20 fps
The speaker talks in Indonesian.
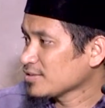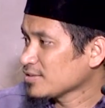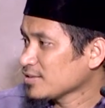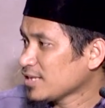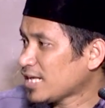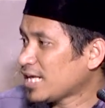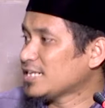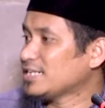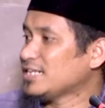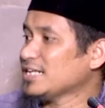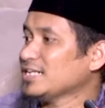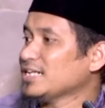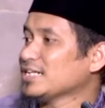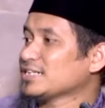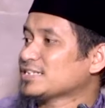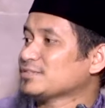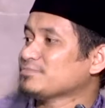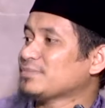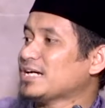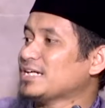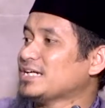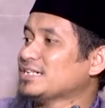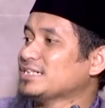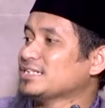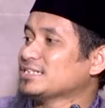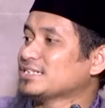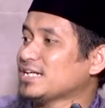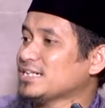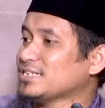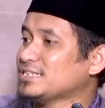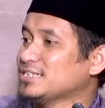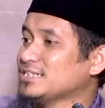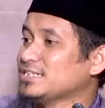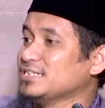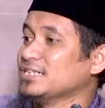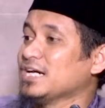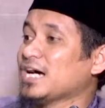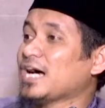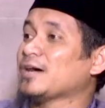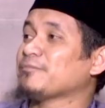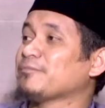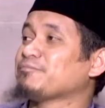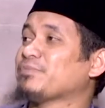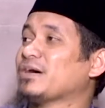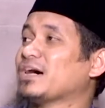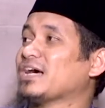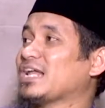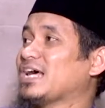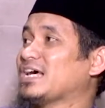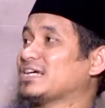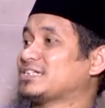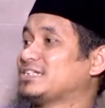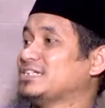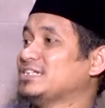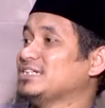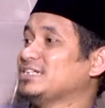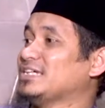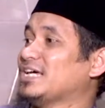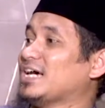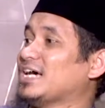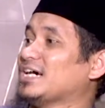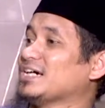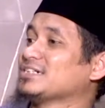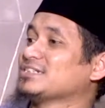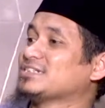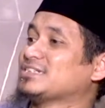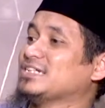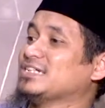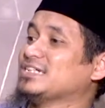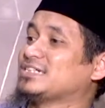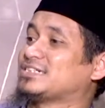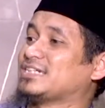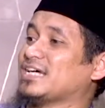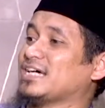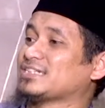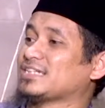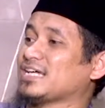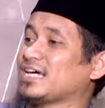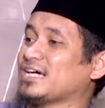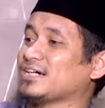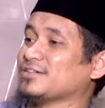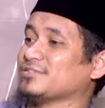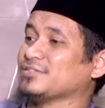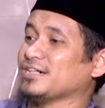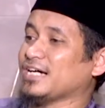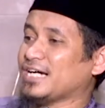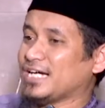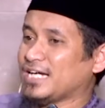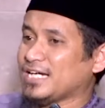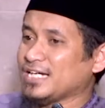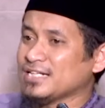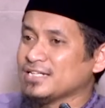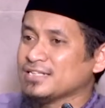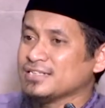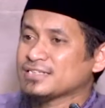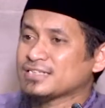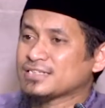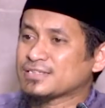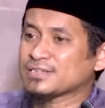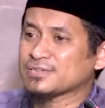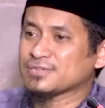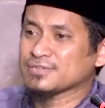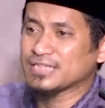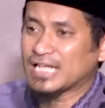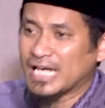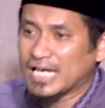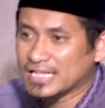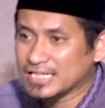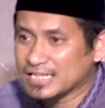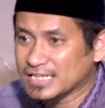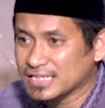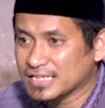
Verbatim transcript: Ada yang temani tadi, apalagi yang tidak tahu aturan.